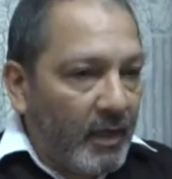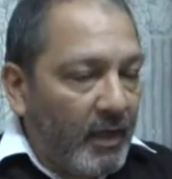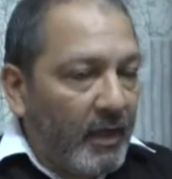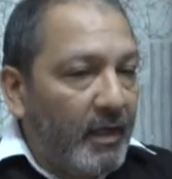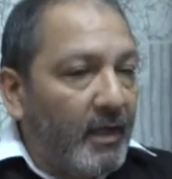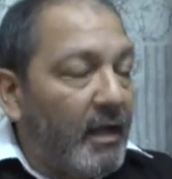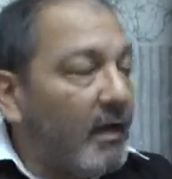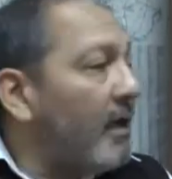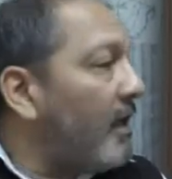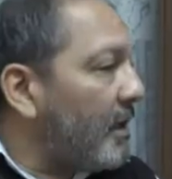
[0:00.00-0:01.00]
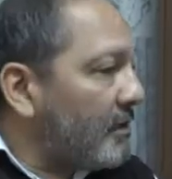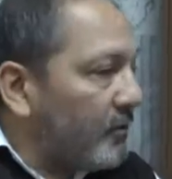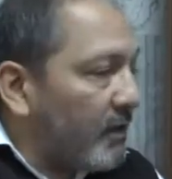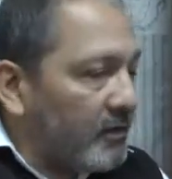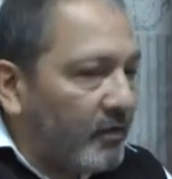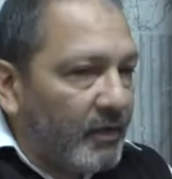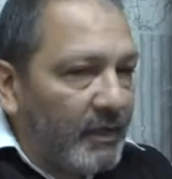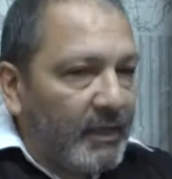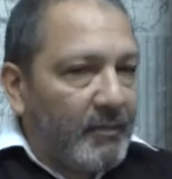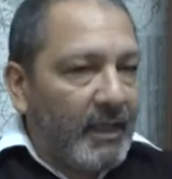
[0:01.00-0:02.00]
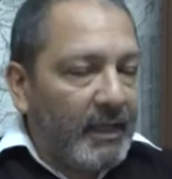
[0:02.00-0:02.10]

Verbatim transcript: la, situación con el tema